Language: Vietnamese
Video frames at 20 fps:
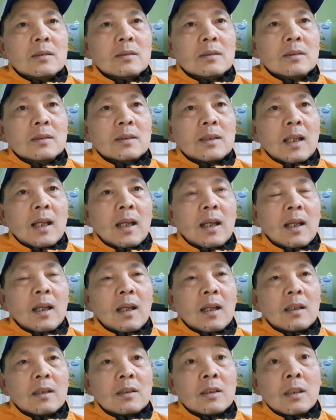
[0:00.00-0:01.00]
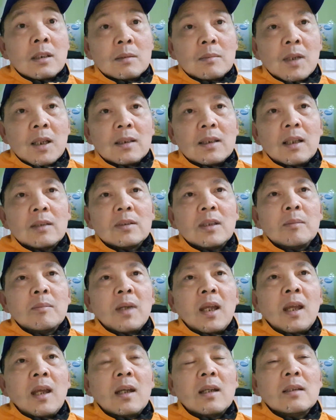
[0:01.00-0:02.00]
người ta trừ bớt vào tiền
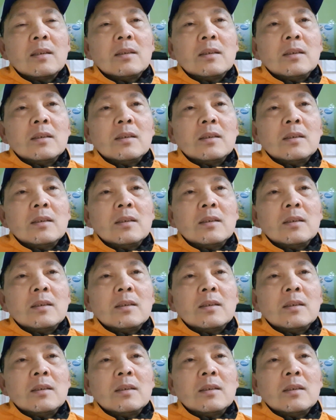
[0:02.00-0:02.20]
mẹ